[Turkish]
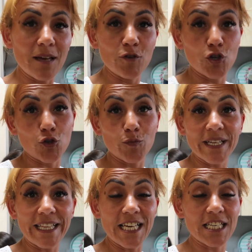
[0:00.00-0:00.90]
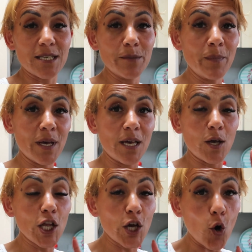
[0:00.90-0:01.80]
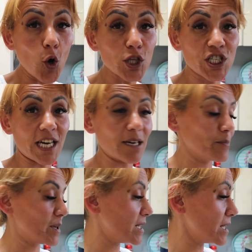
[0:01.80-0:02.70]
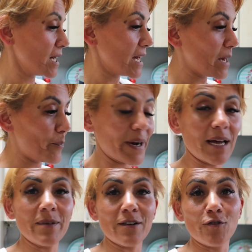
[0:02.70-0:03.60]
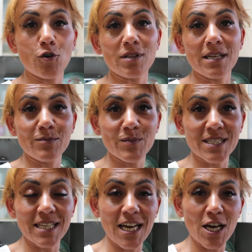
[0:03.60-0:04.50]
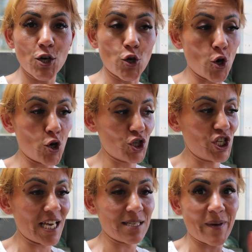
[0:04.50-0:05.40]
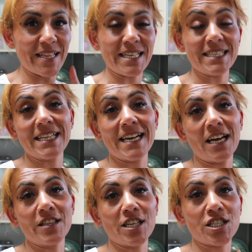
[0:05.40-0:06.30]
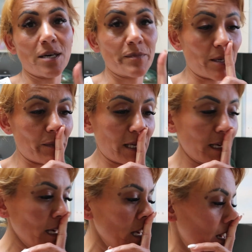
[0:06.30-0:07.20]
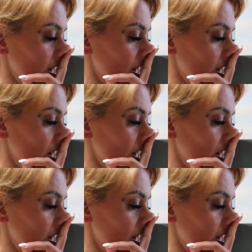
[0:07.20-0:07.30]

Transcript: Vücutumda değişim lig olacak mı? Hep beraber vloglarımızda göreceğiz. Ben de sizlere anlatacağım tabii ki.